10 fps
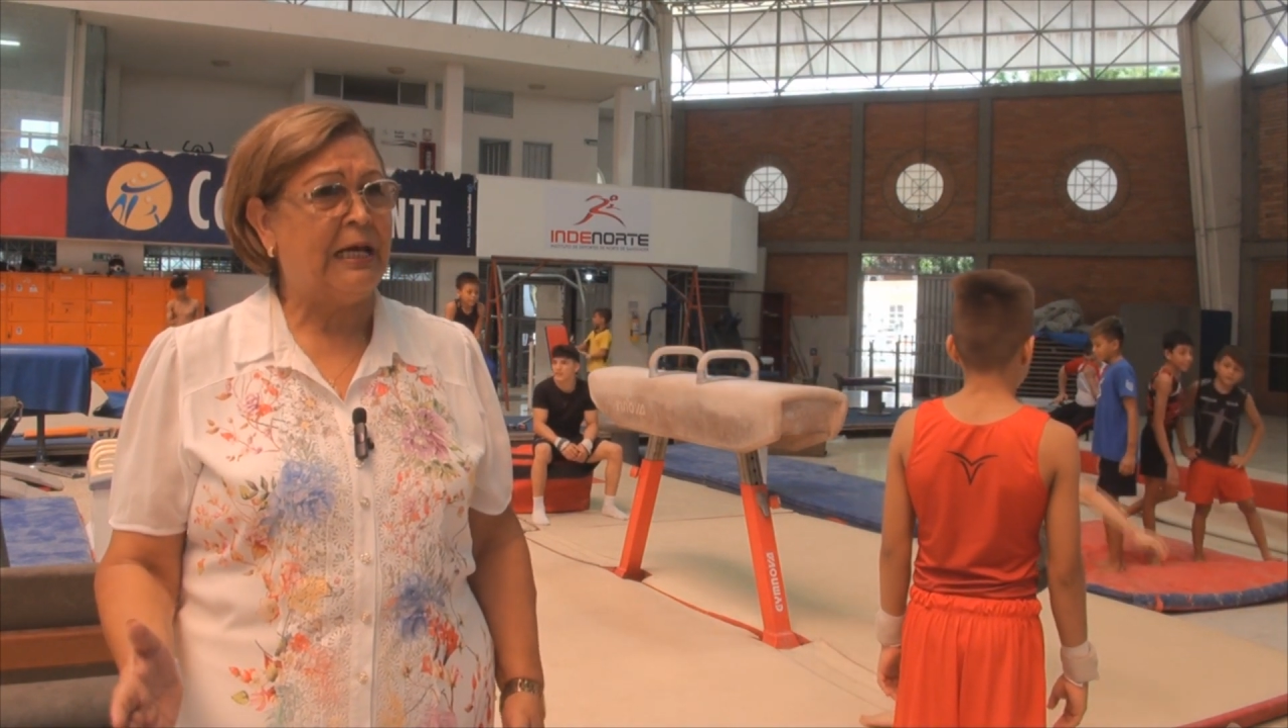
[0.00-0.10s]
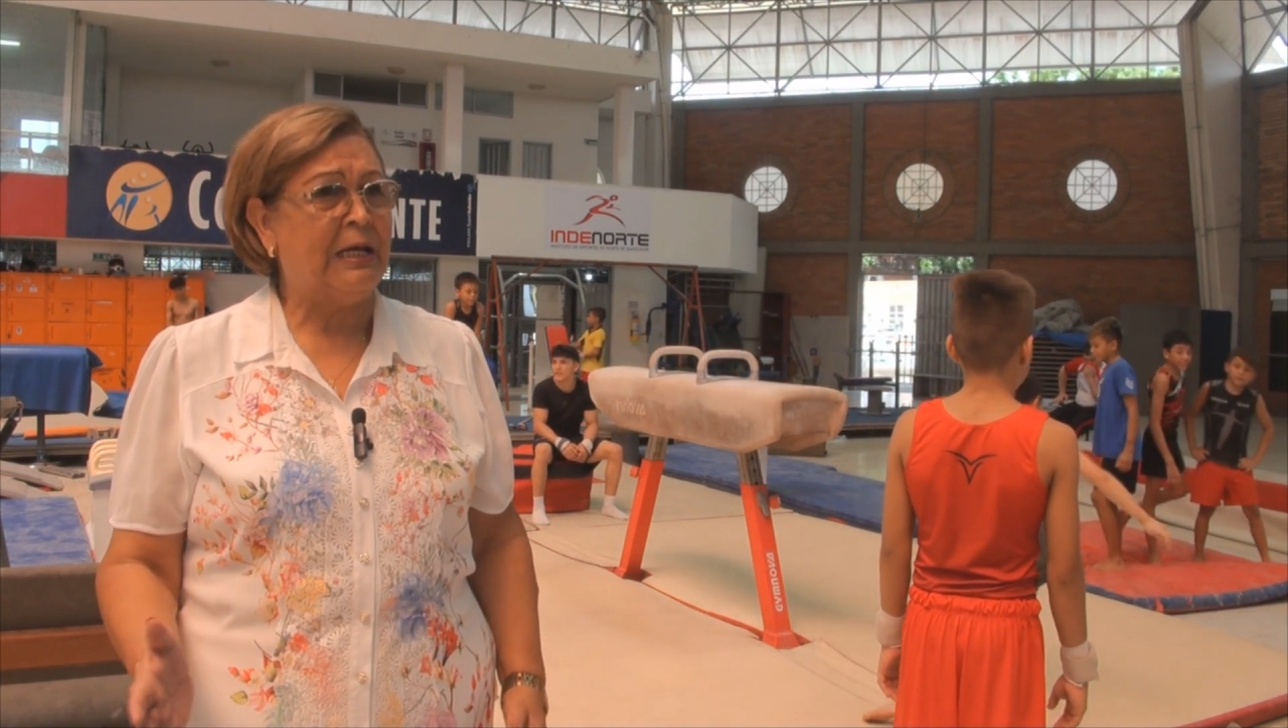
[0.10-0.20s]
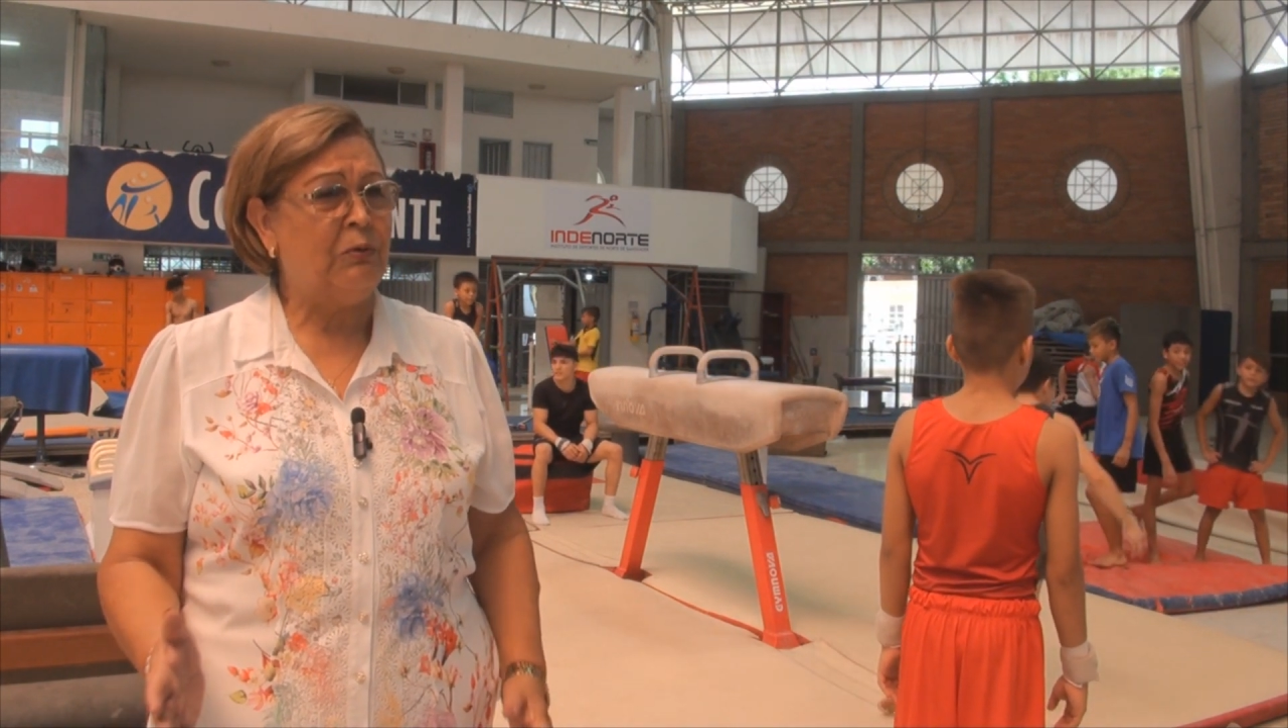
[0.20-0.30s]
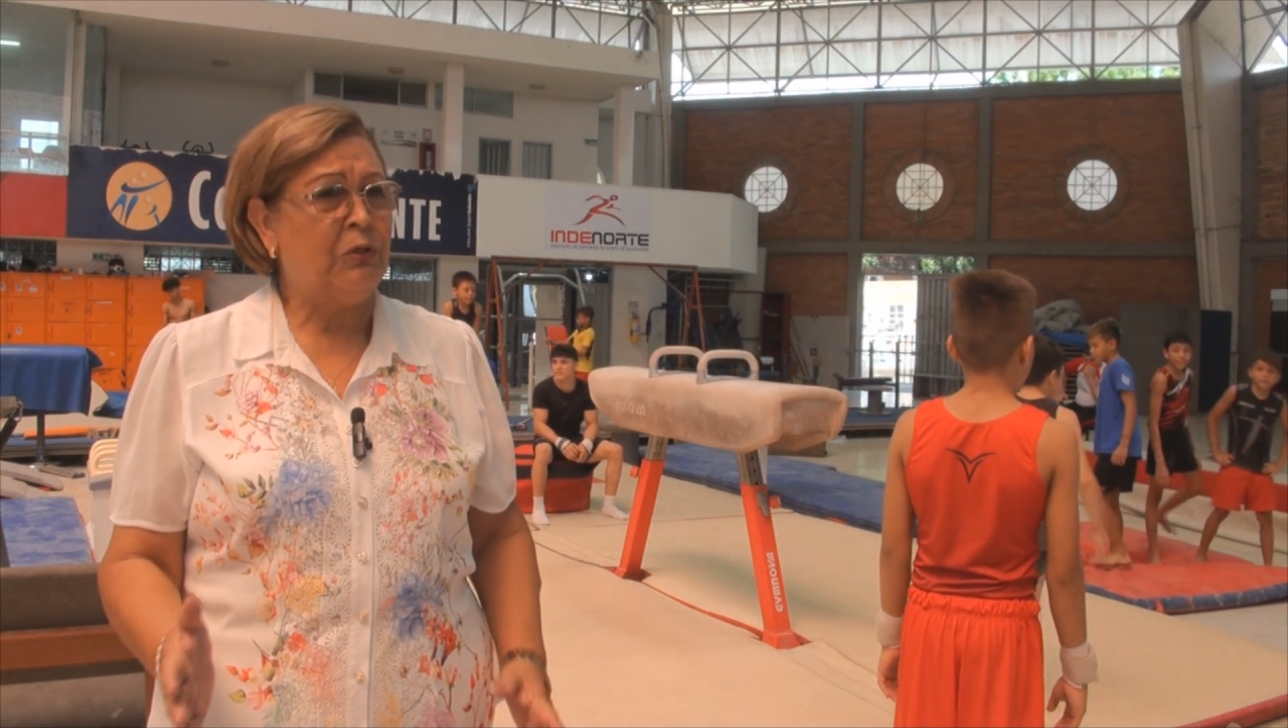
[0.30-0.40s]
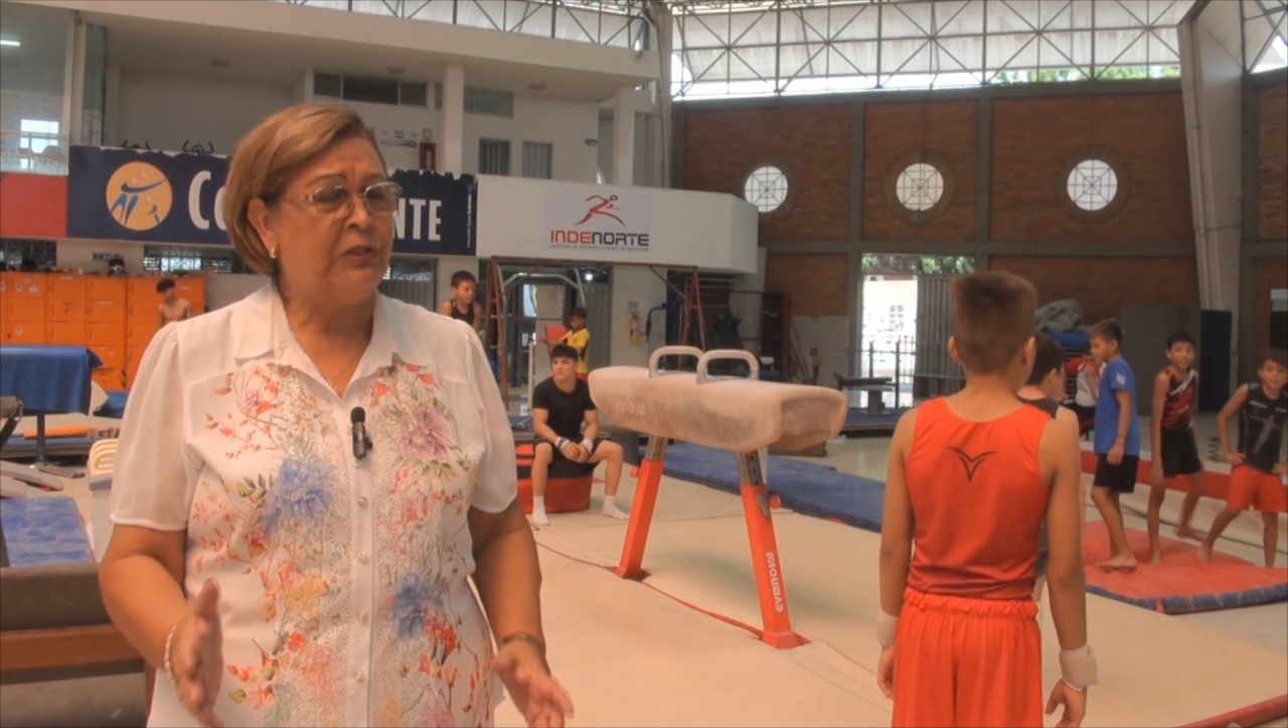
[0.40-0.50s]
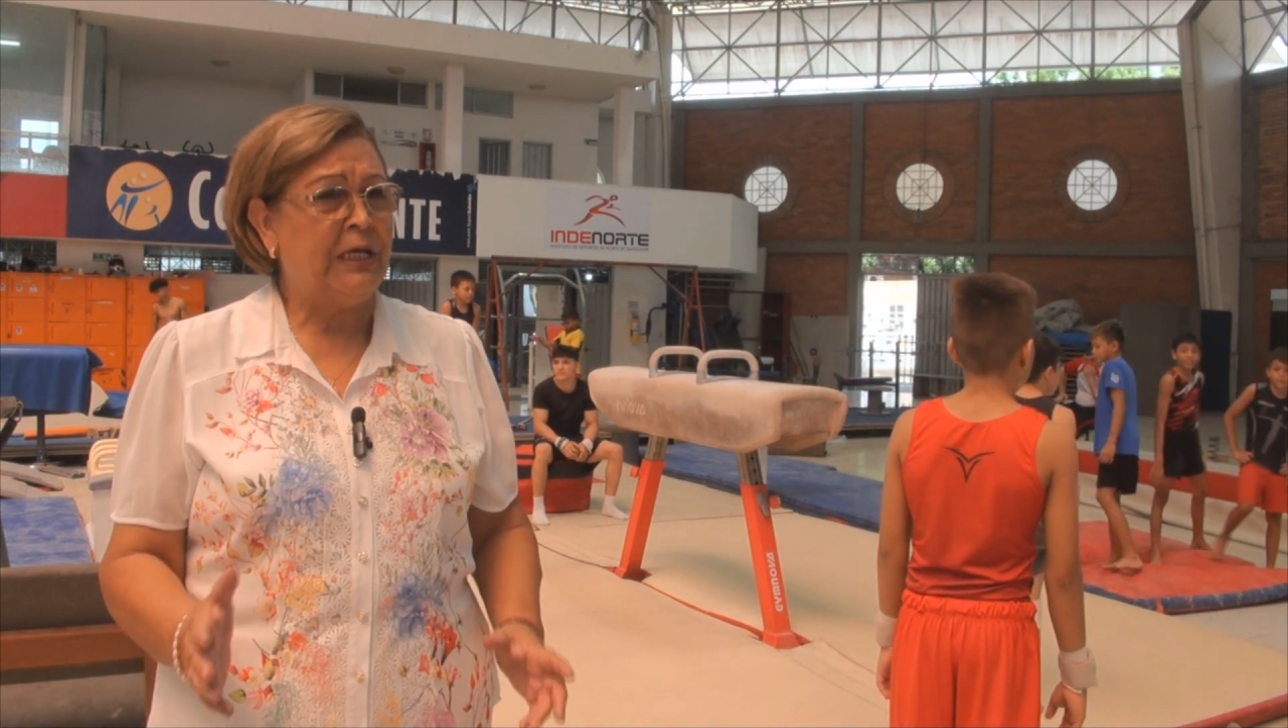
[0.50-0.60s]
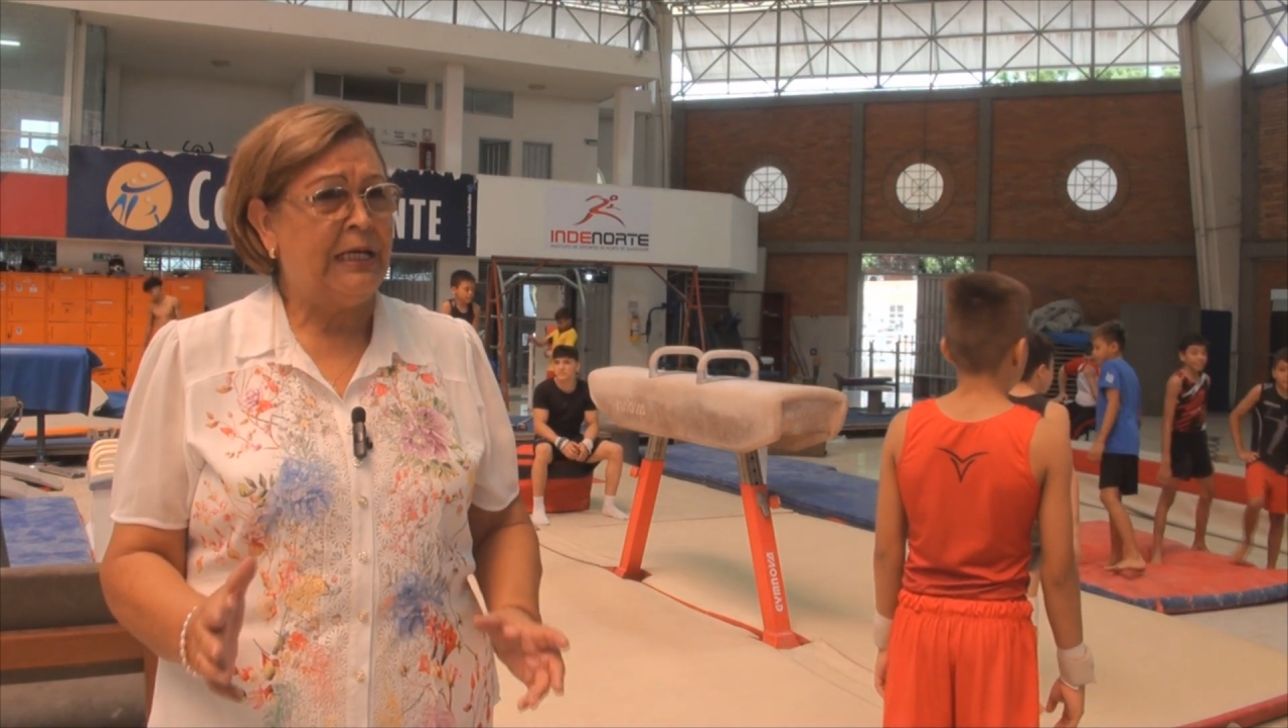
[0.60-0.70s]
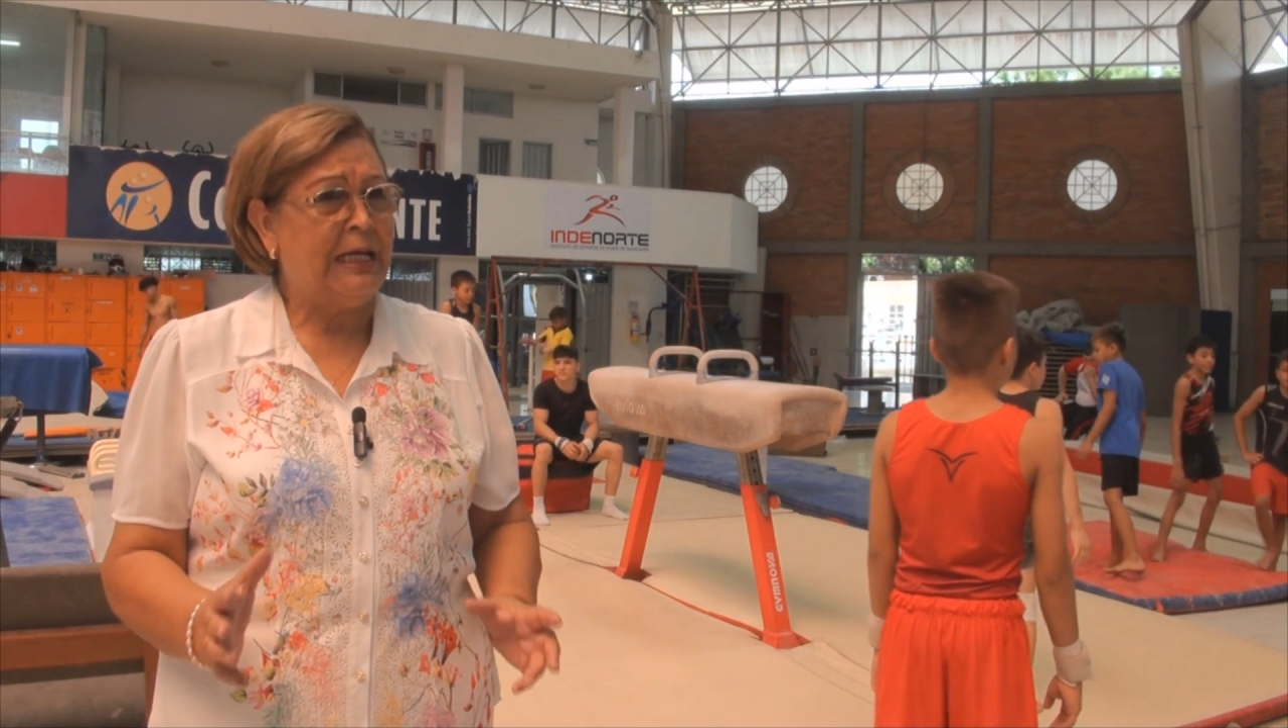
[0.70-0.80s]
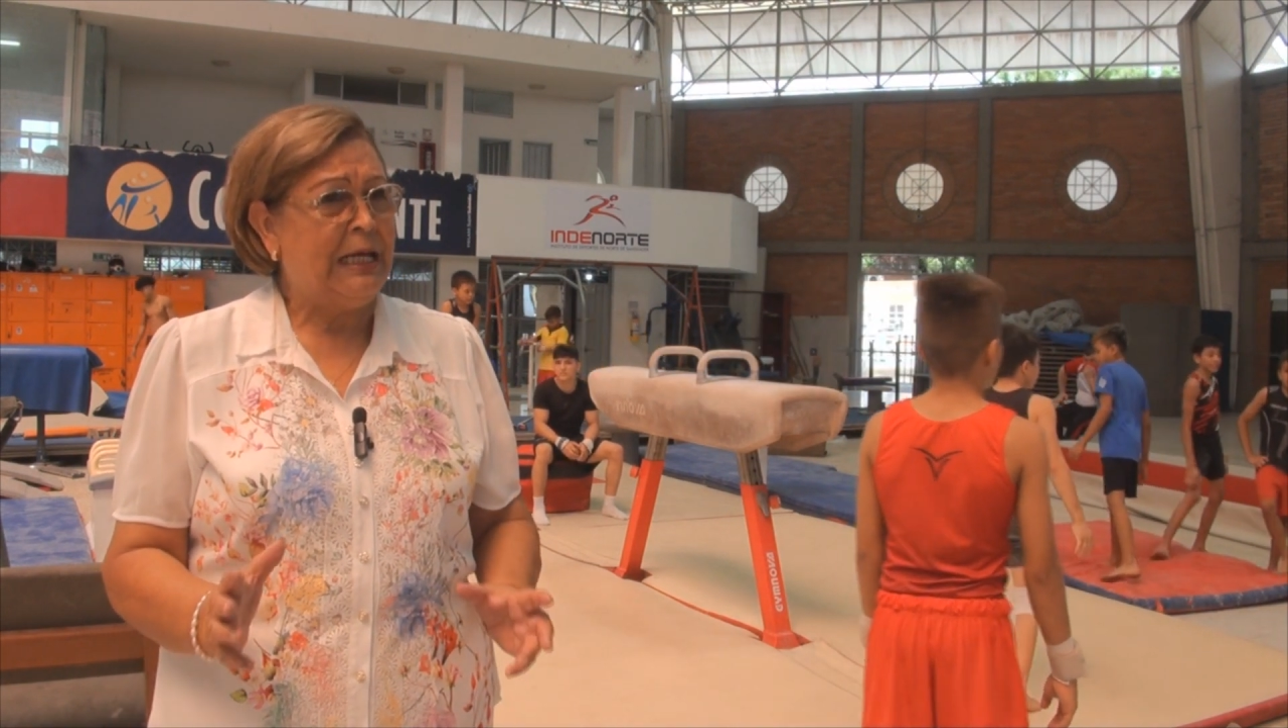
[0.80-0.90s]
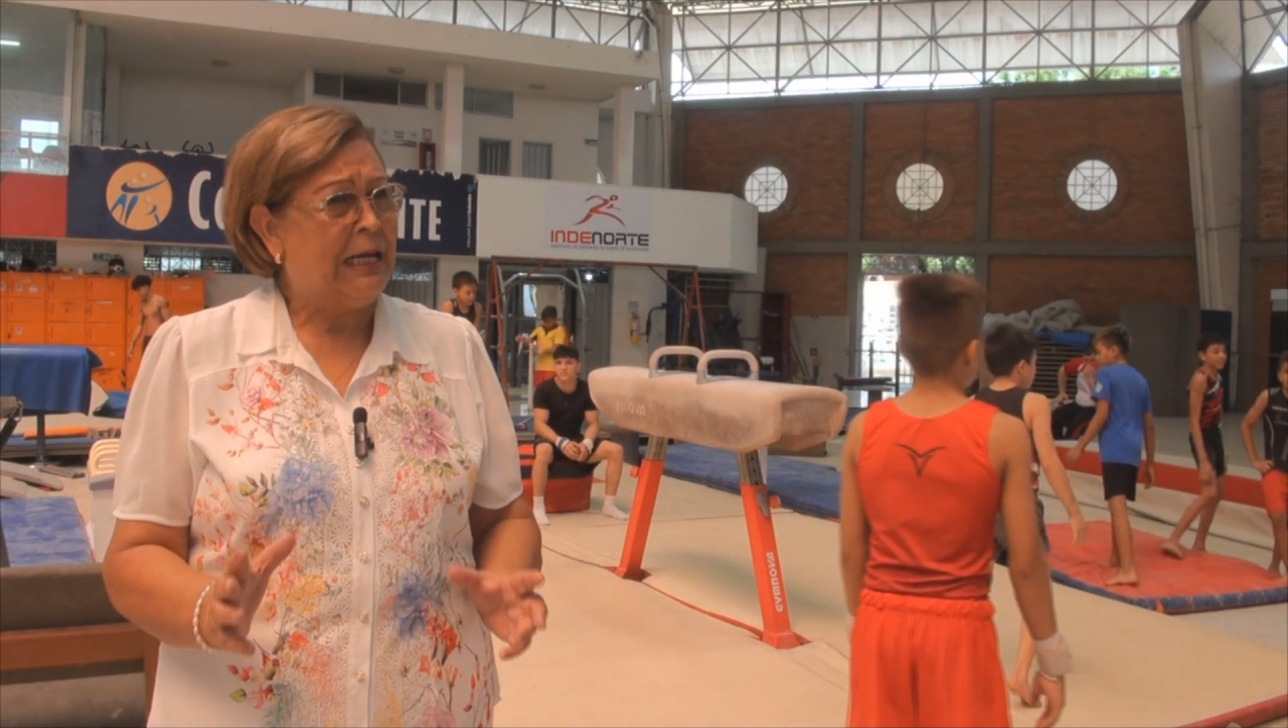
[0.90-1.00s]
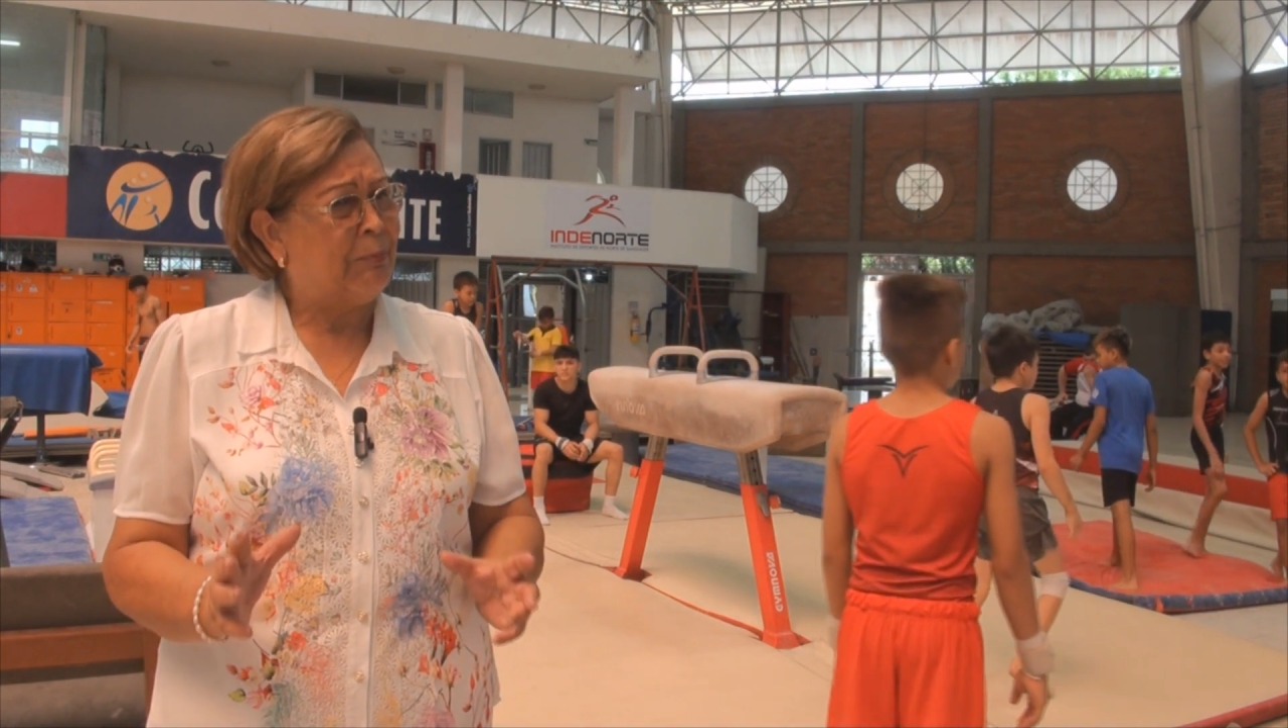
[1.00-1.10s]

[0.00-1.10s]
cada uno tiene,